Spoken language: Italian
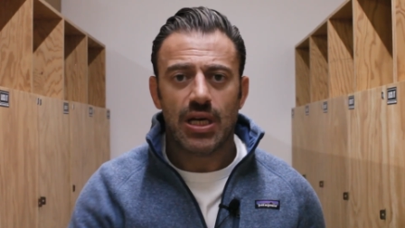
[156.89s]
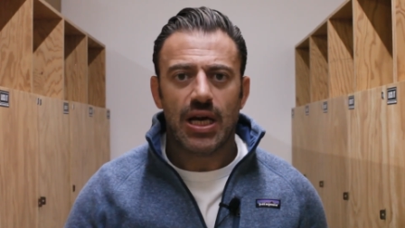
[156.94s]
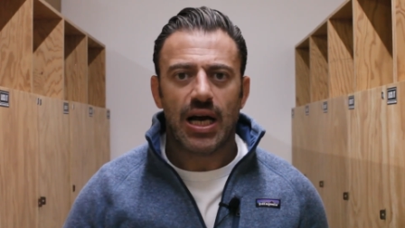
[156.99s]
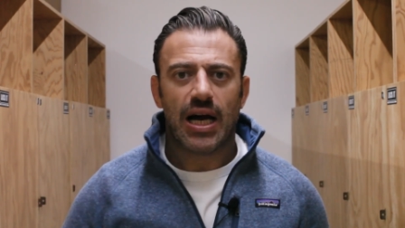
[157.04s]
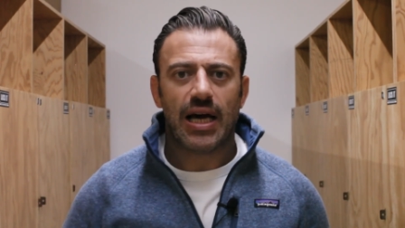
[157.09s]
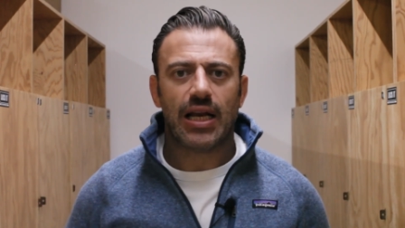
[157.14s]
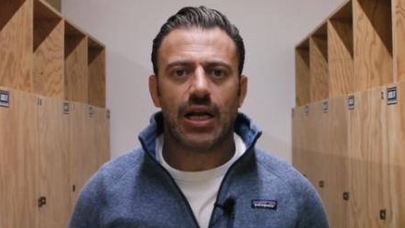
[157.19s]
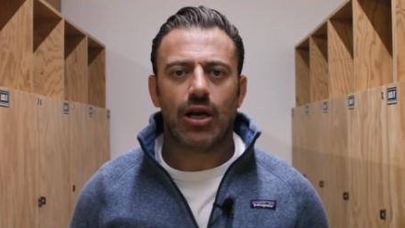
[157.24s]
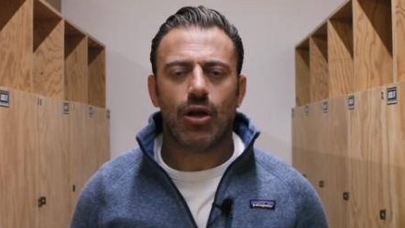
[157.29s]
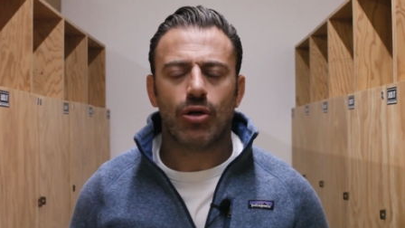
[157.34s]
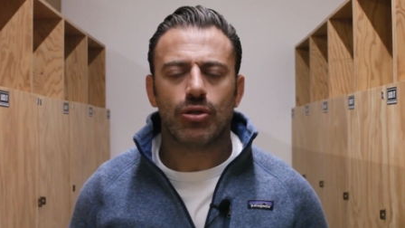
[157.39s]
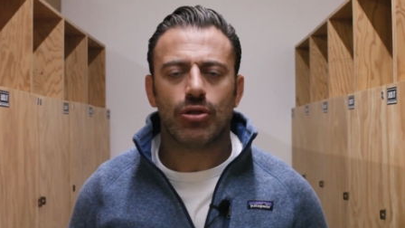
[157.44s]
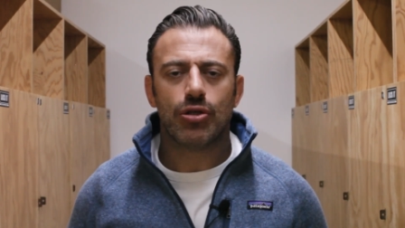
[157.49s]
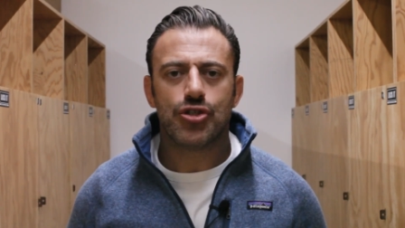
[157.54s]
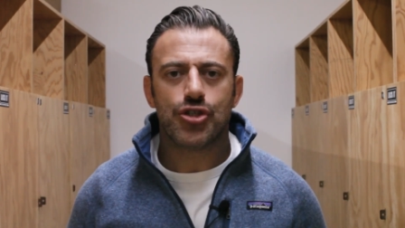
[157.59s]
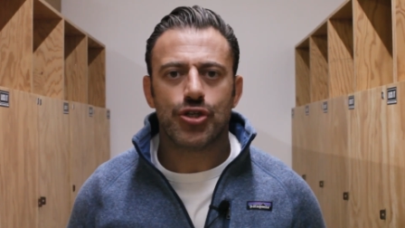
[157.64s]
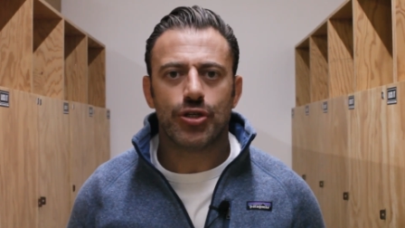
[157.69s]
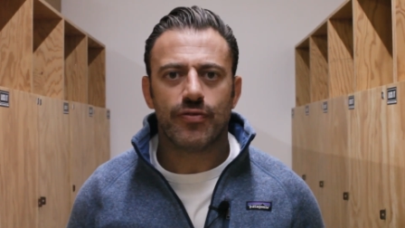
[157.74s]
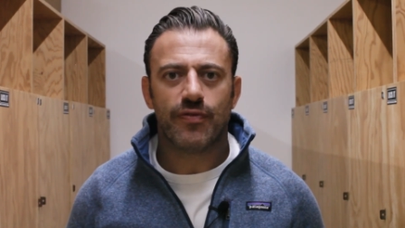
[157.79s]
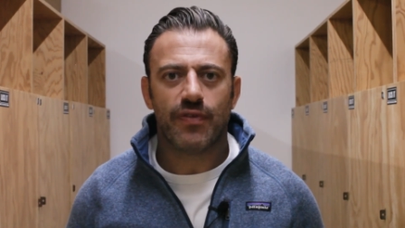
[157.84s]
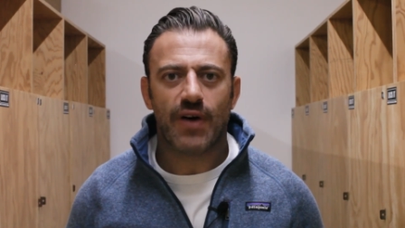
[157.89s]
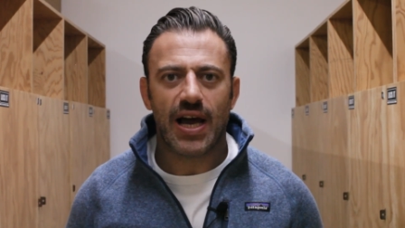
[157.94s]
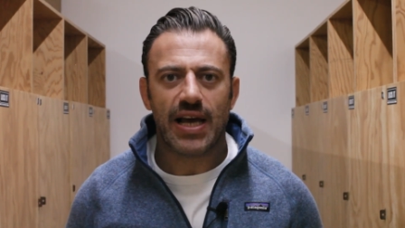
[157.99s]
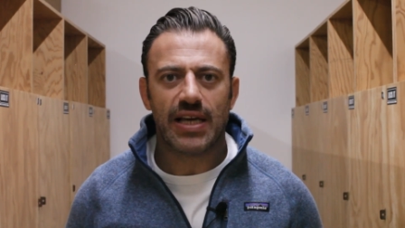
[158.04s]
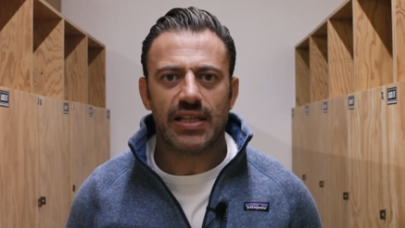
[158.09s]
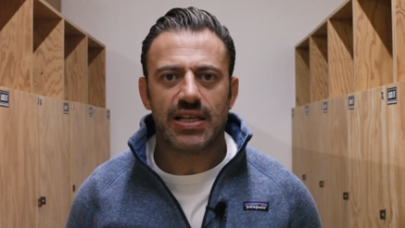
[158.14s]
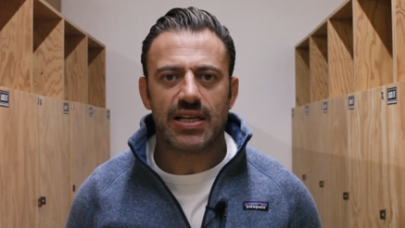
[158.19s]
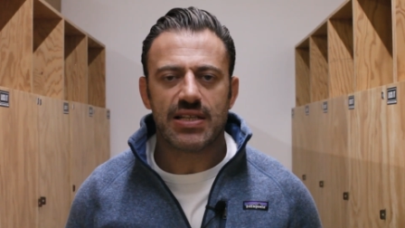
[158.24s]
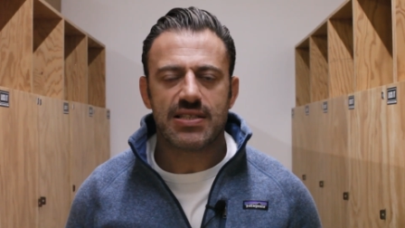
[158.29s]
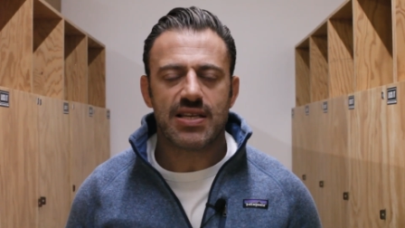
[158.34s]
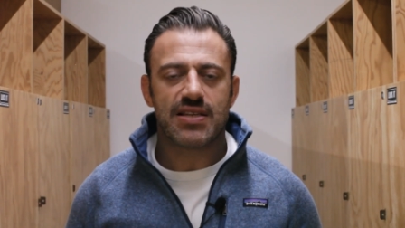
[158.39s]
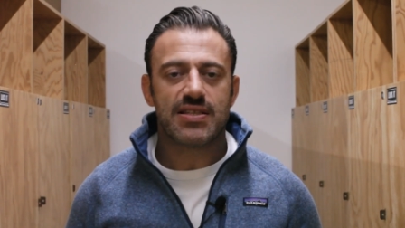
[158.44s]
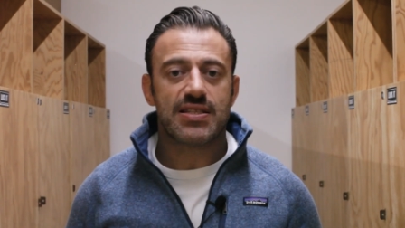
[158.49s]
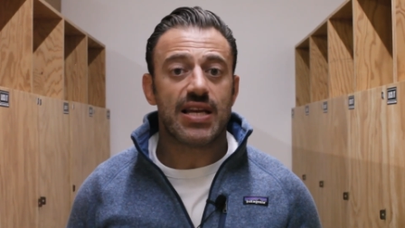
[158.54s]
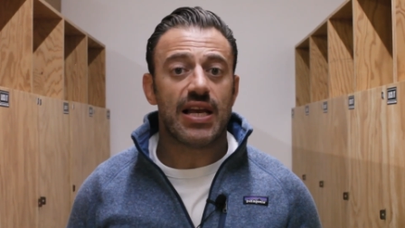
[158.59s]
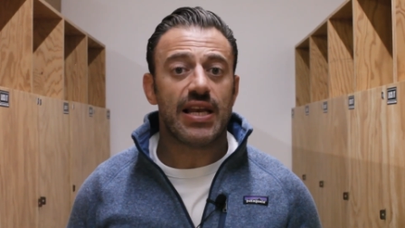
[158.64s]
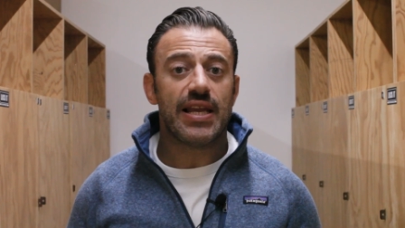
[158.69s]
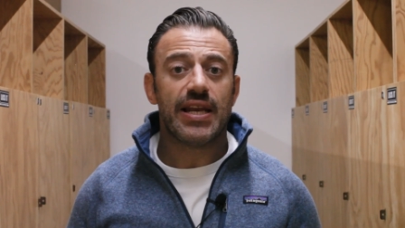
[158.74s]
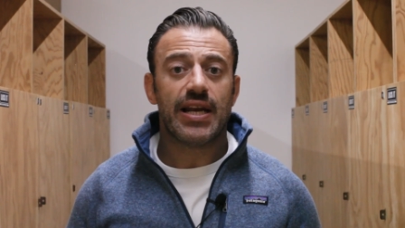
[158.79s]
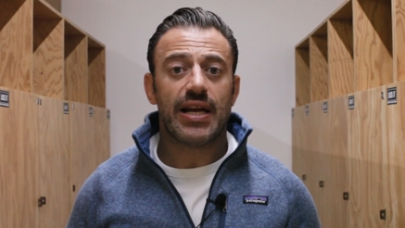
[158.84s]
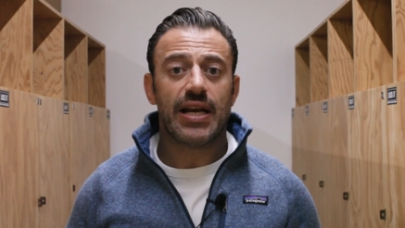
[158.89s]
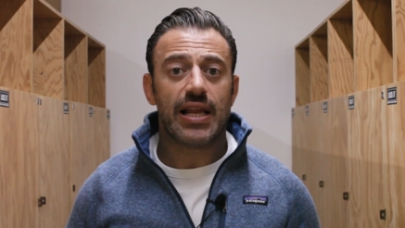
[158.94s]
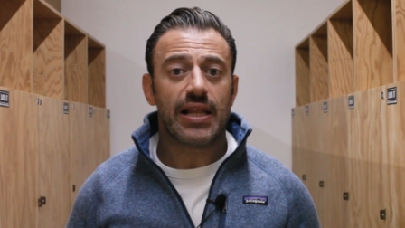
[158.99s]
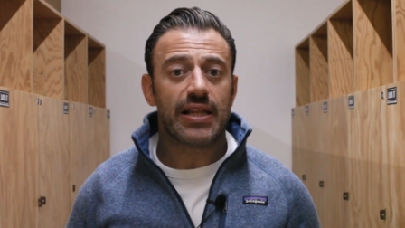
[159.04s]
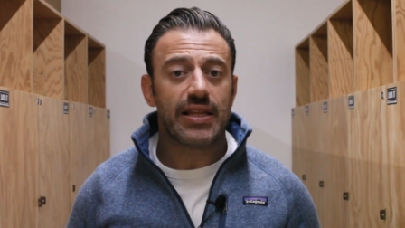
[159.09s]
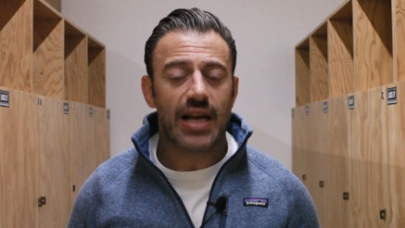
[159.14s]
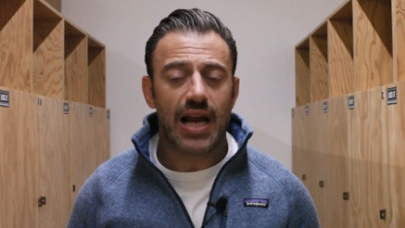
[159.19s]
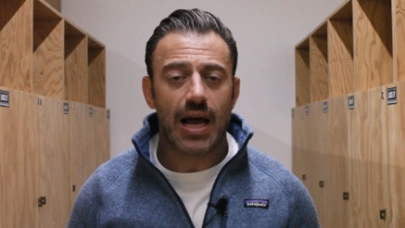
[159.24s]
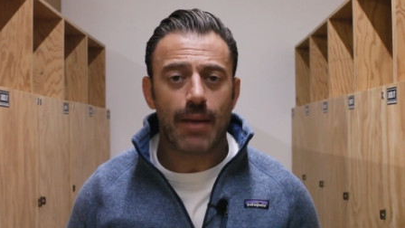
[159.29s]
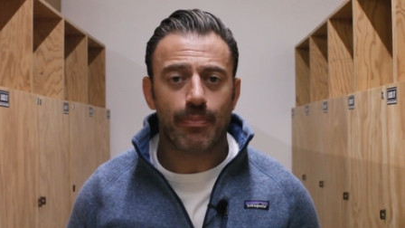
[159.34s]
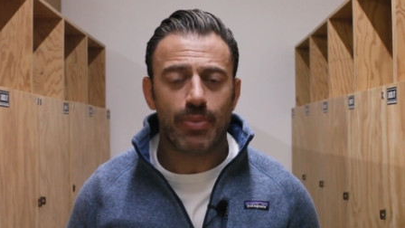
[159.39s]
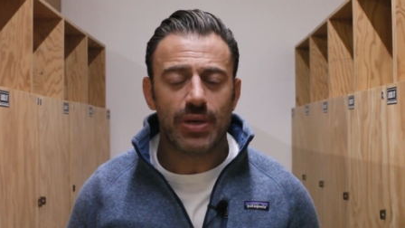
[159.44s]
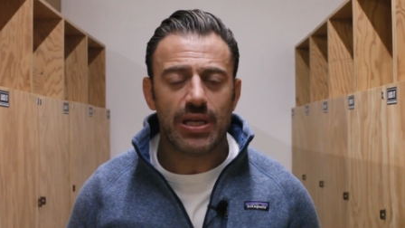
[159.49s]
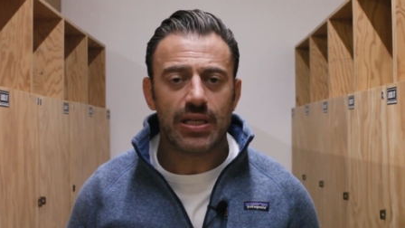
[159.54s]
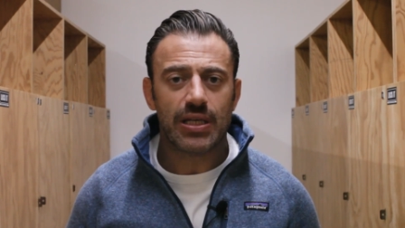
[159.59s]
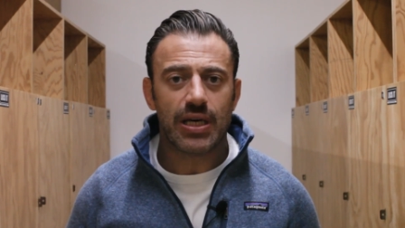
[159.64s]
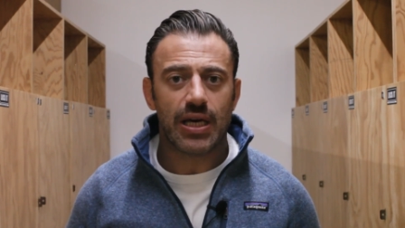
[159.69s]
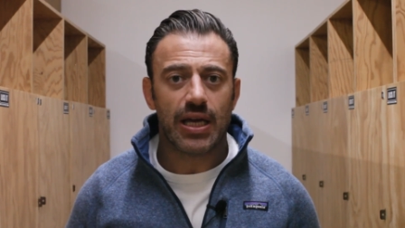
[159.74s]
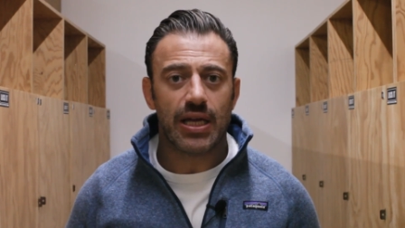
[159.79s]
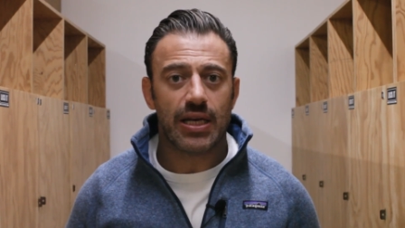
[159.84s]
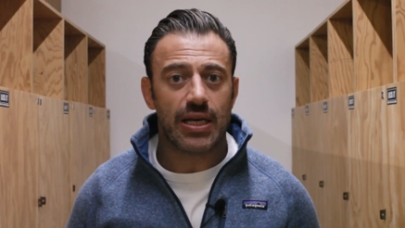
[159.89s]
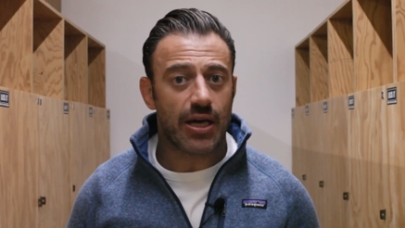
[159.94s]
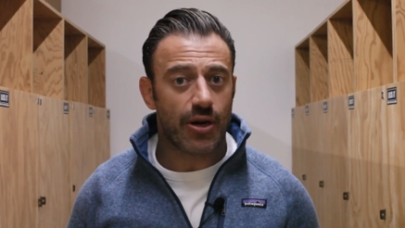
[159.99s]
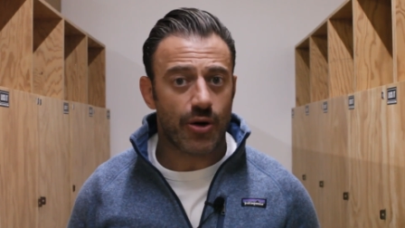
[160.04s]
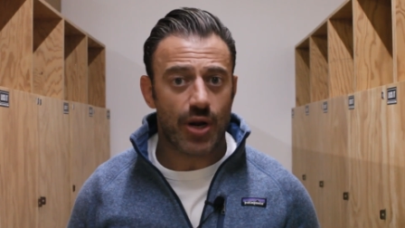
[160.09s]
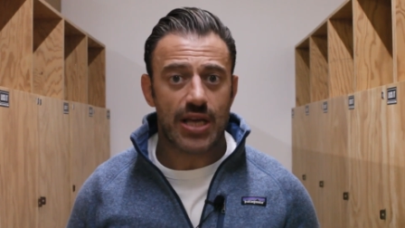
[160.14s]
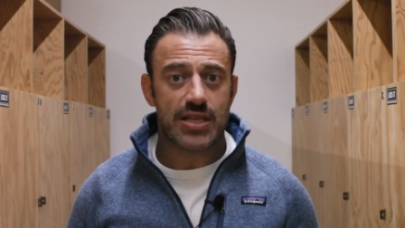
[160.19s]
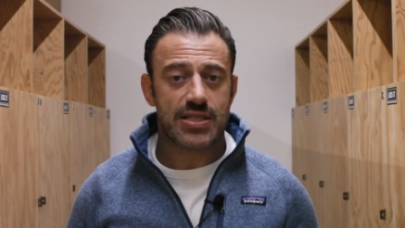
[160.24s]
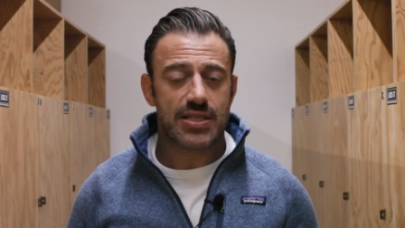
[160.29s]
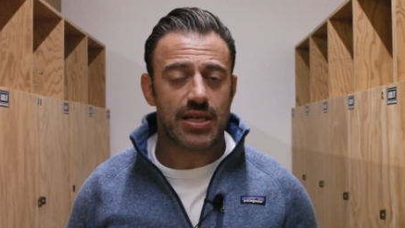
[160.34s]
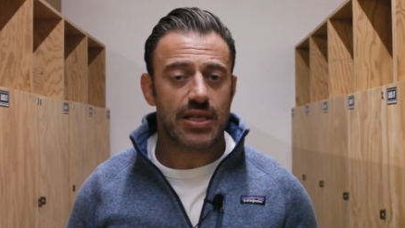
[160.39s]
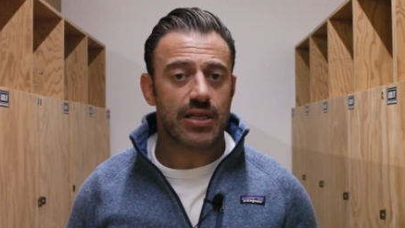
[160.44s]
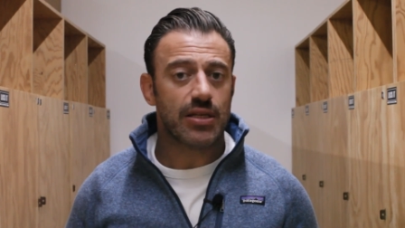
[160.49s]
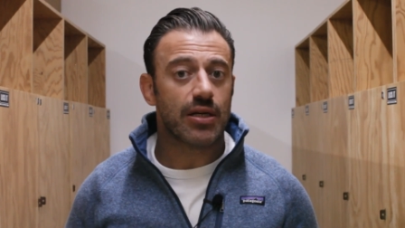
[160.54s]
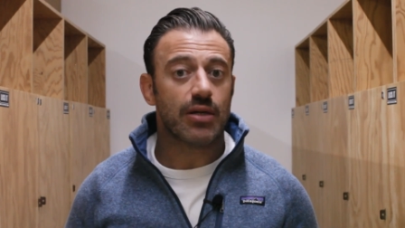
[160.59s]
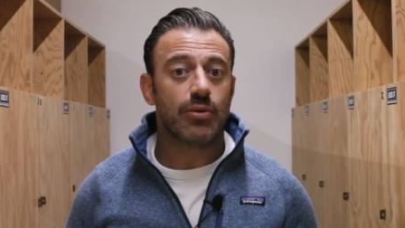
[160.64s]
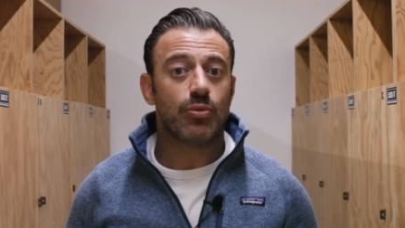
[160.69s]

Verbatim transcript: Alla London Shoot Fighters si allena nel grappling e nel wrestling,